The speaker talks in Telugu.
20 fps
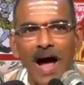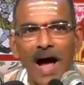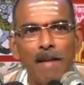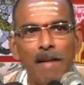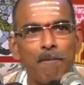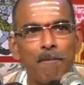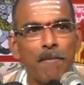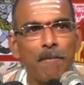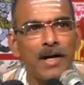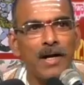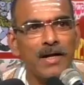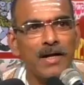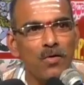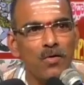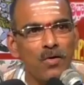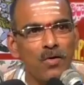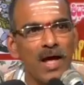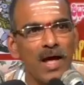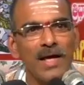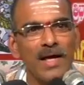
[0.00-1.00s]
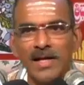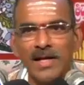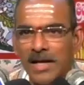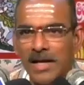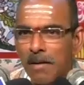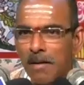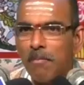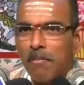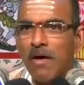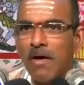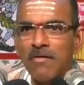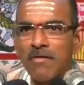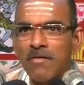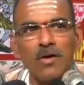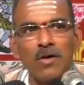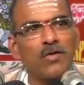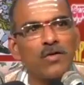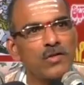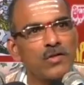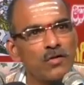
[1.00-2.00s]
అప్పటికి కూడా ఆయనకి ఇంకా పాము ఎలా
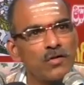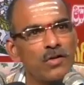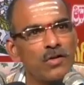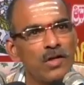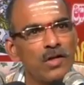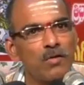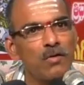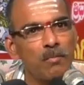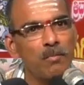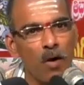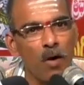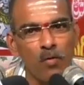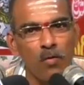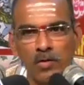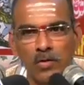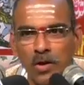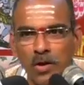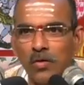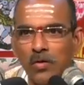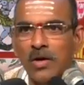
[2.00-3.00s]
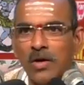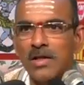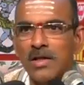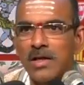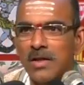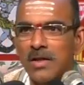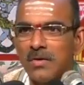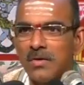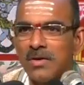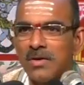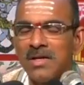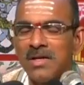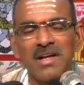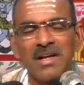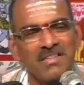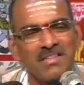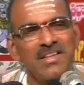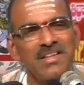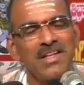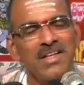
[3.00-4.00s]
వచ్చిందో తెలియదు పాము ఉందని కూడా తెలియదు
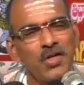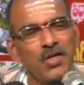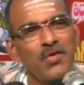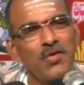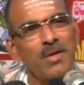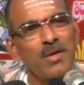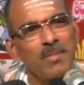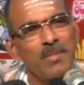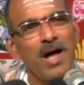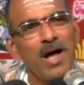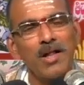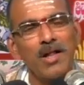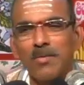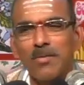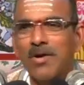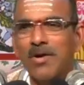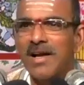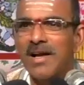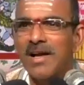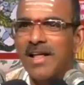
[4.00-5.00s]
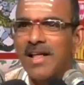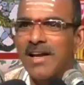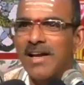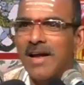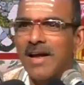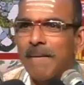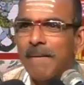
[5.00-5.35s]
అసలు ఎటువంటి మహాత్ముడు అండి ఆయన